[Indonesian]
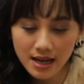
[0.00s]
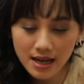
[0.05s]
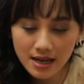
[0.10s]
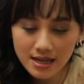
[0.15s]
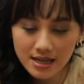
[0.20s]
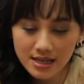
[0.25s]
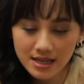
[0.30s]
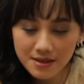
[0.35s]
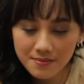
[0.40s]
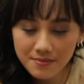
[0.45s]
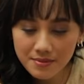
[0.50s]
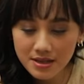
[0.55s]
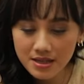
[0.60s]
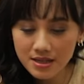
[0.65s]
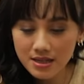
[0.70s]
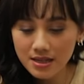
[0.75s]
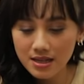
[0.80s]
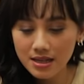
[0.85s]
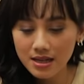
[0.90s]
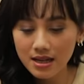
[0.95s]
yang
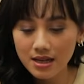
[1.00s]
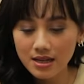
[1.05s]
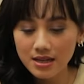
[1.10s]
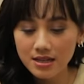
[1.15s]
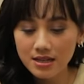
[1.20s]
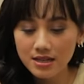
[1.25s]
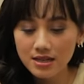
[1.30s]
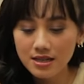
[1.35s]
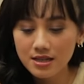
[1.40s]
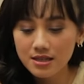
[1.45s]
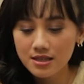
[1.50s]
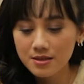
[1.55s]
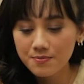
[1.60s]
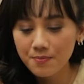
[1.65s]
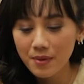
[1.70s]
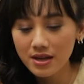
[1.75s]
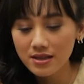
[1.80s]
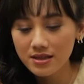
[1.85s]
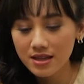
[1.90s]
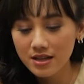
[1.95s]
creamy uh,
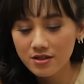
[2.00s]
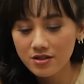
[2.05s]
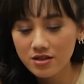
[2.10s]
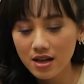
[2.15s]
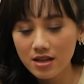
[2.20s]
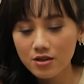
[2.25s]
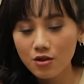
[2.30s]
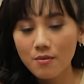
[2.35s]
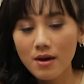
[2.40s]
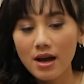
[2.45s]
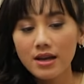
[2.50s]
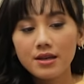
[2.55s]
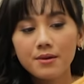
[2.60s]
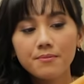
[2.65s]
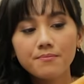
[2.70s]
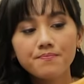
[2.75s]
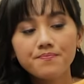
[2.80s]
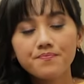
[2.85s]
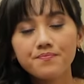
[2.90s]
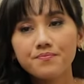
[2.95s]
spinach atau
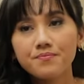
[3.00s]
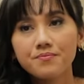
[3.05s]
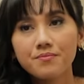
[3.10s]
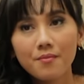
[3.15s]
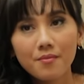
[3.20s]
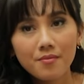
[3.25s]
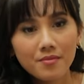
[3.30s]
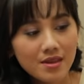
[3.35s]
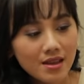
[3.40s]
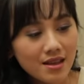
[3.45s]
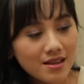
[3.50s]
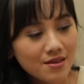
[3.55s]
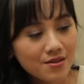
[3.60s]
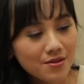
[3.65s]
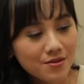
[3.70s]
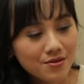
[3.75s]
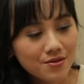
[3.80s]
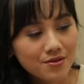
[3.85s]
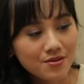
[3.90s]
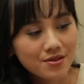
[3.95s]
bayam.
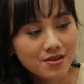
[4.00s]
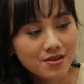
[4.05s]
Tuh.